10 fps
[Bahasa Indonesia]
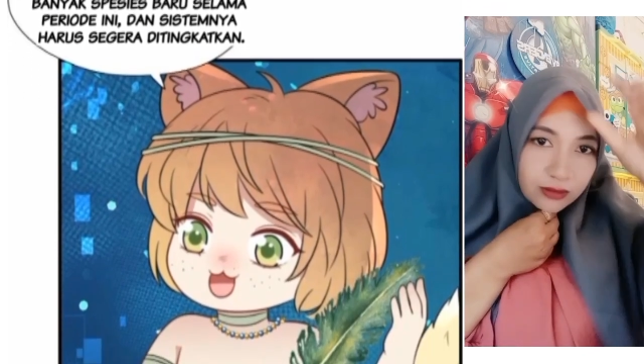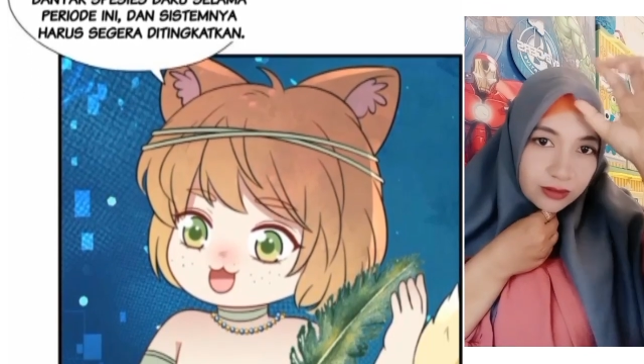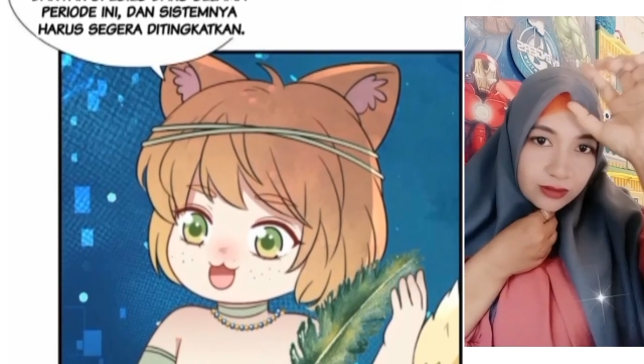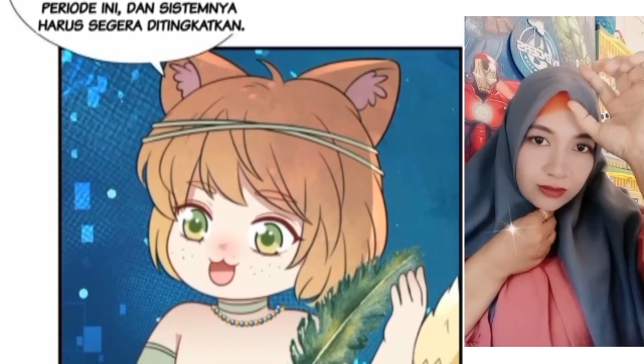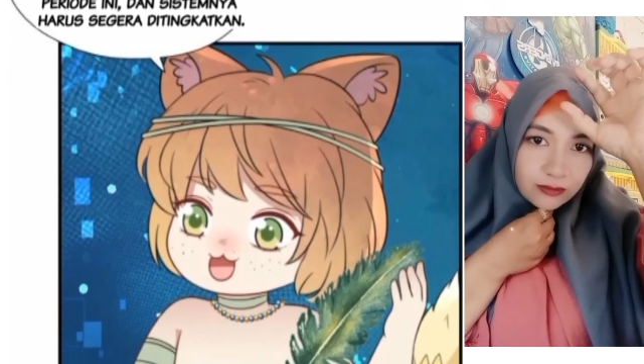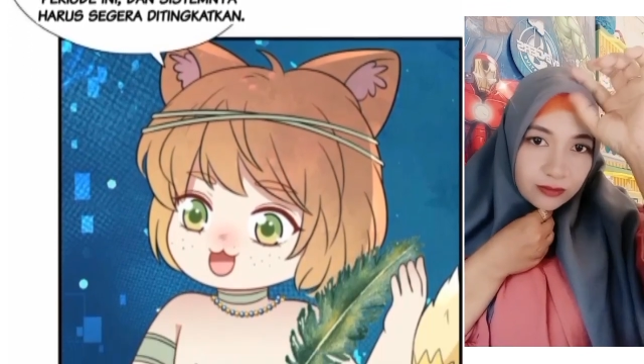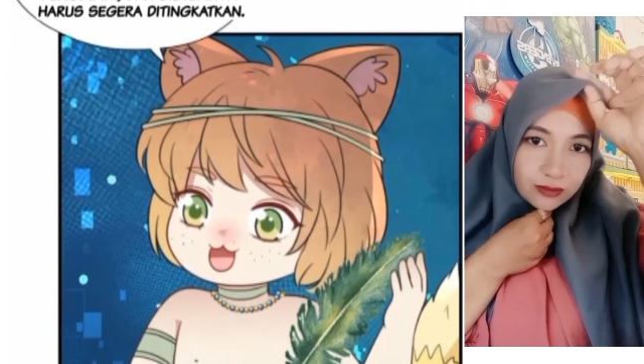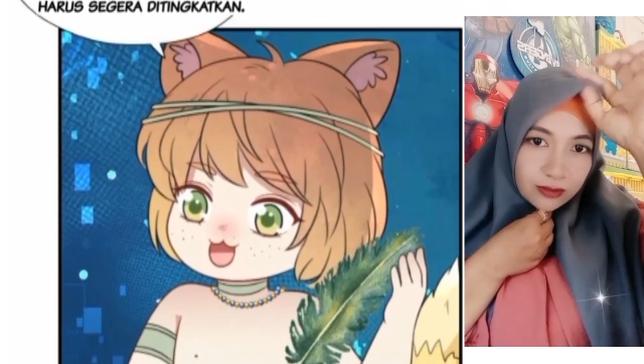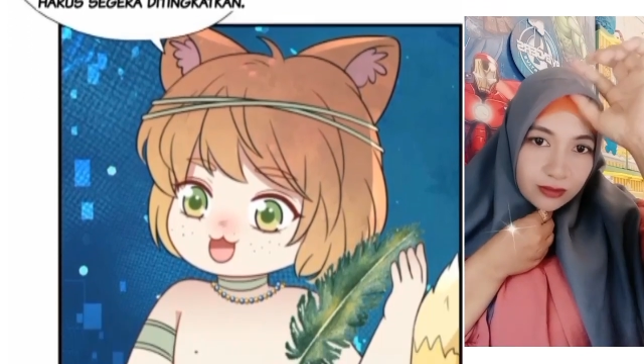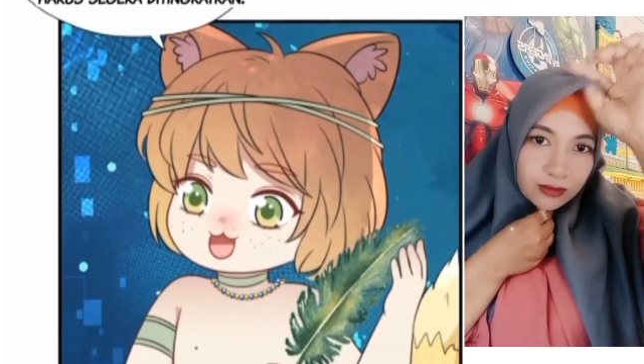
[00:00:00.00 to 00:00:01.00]
harus segera
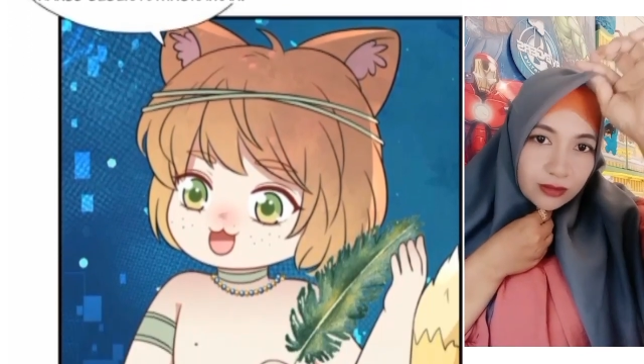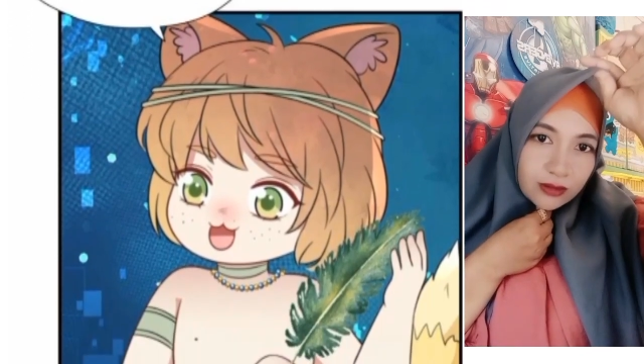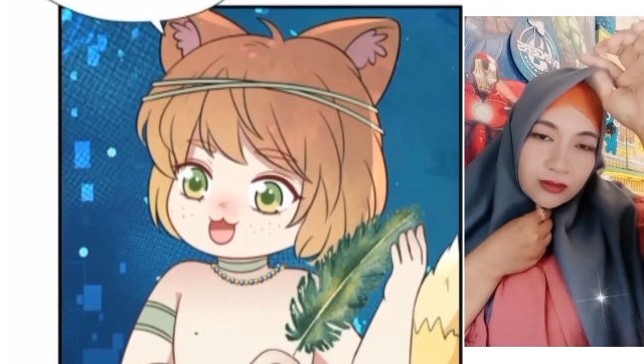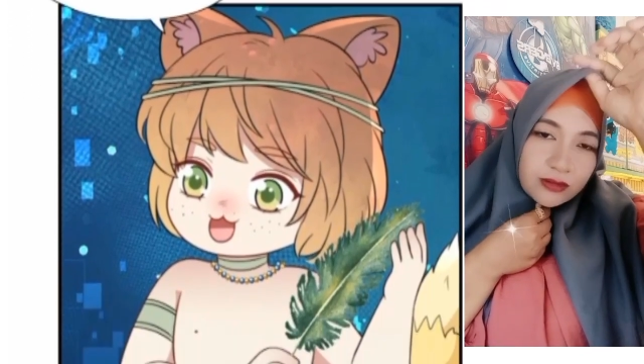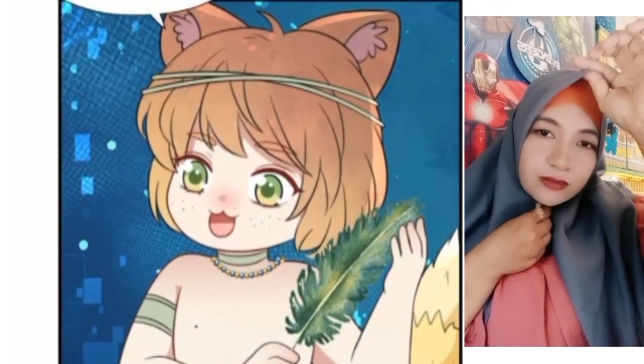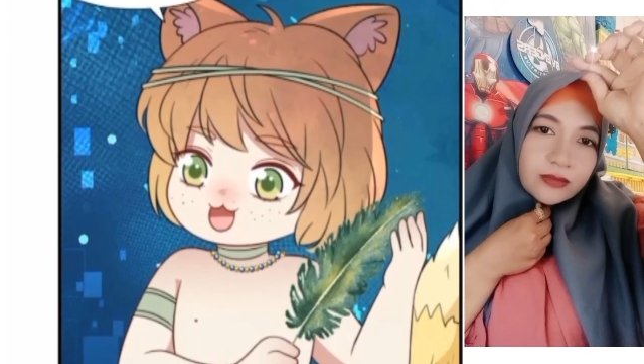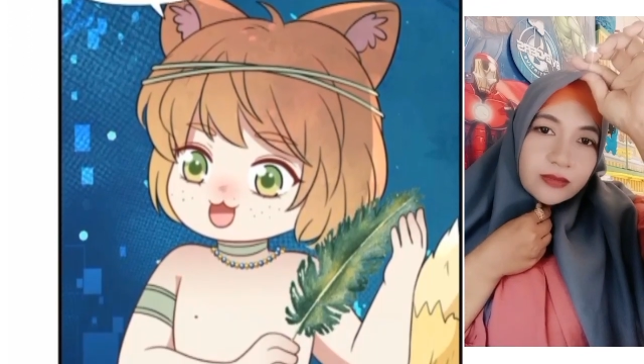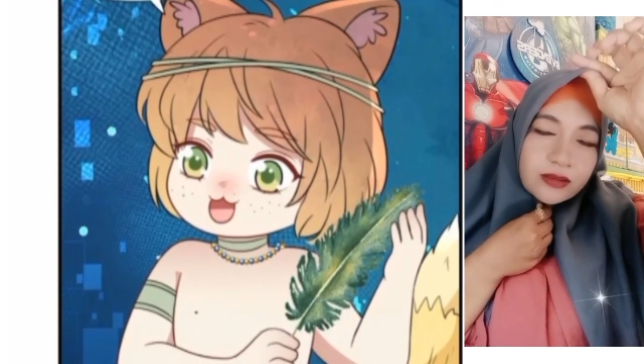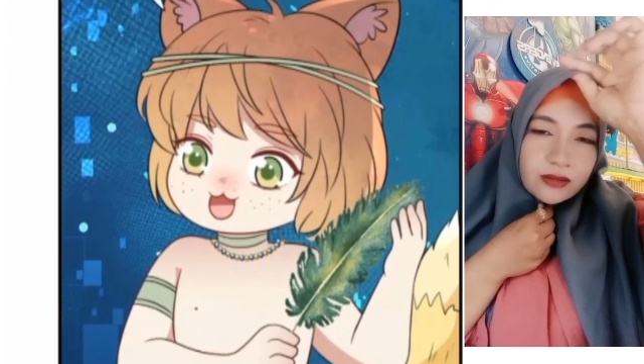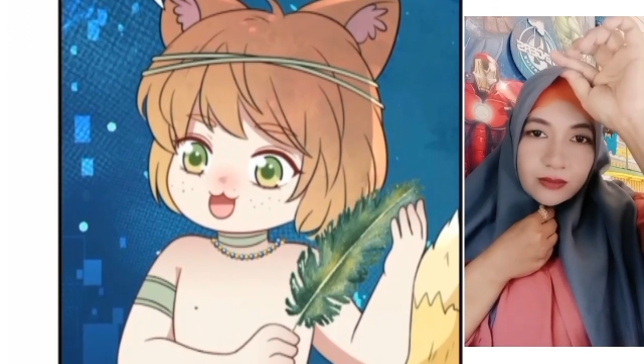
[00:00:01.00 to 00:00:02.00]
ditingkatkan,
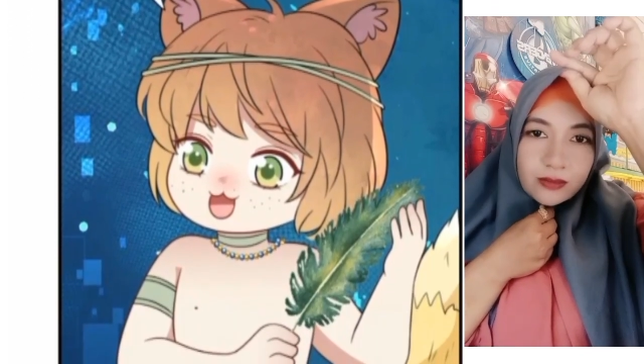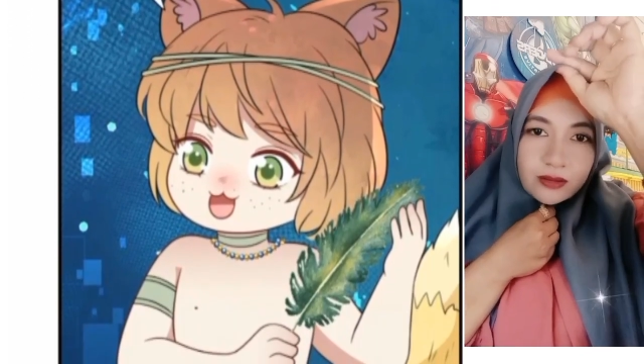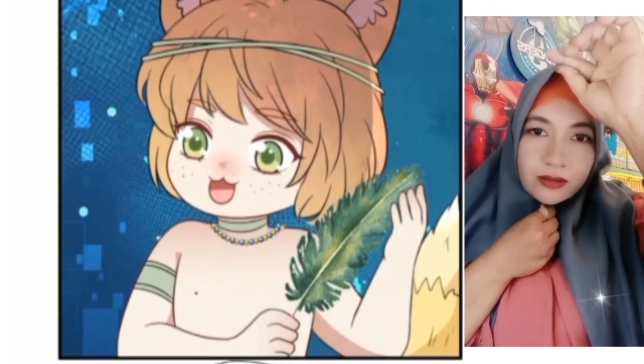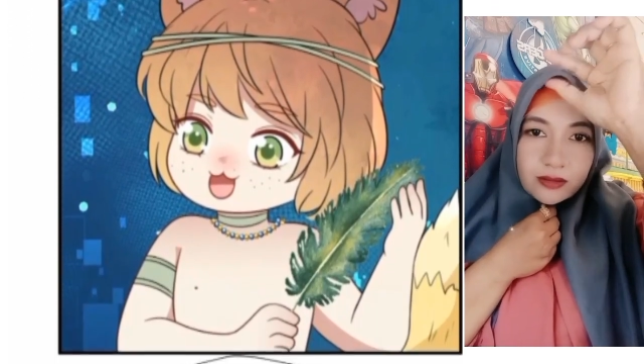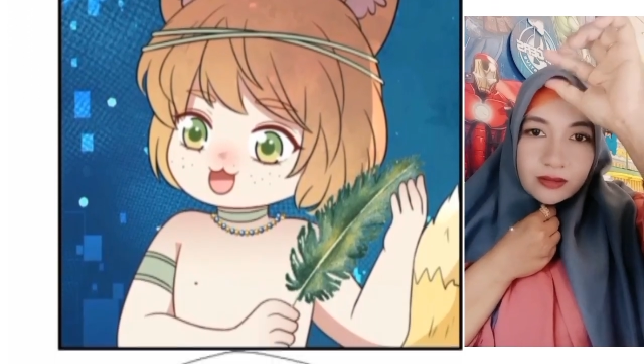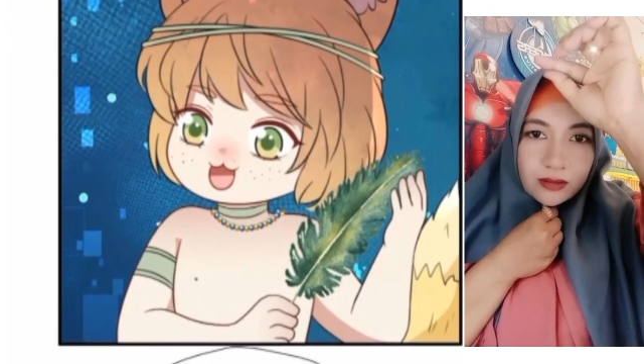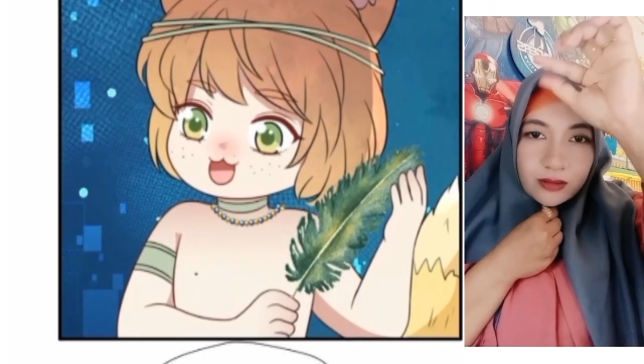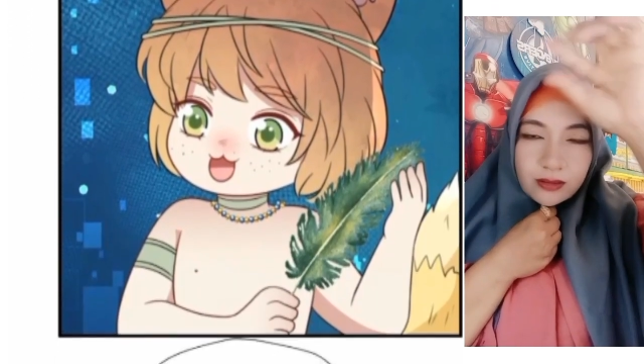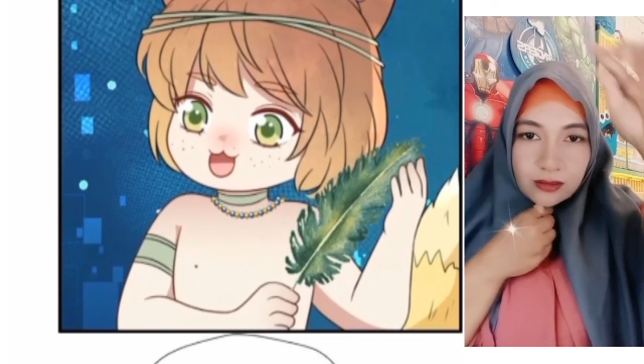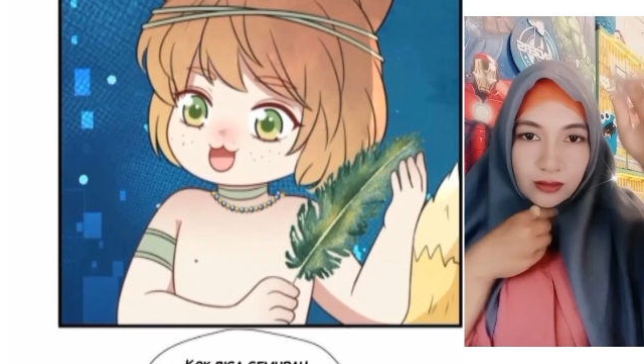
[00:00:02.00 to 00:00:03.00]
katanya gitu
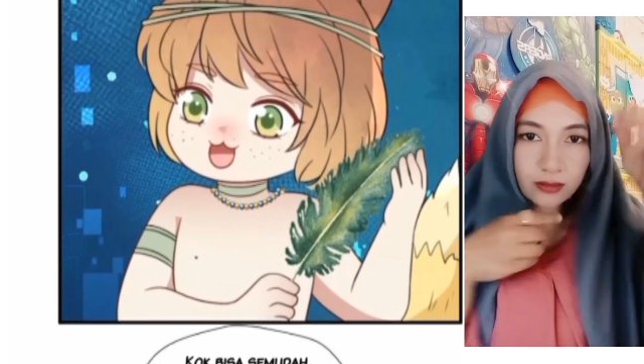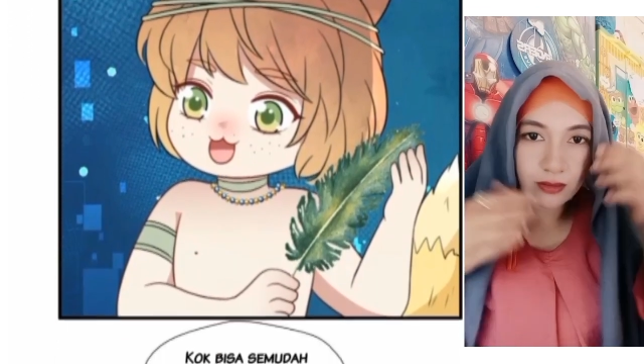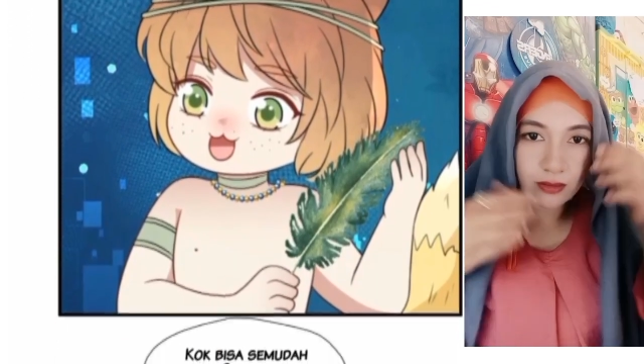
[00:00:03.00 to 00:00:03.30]
guys.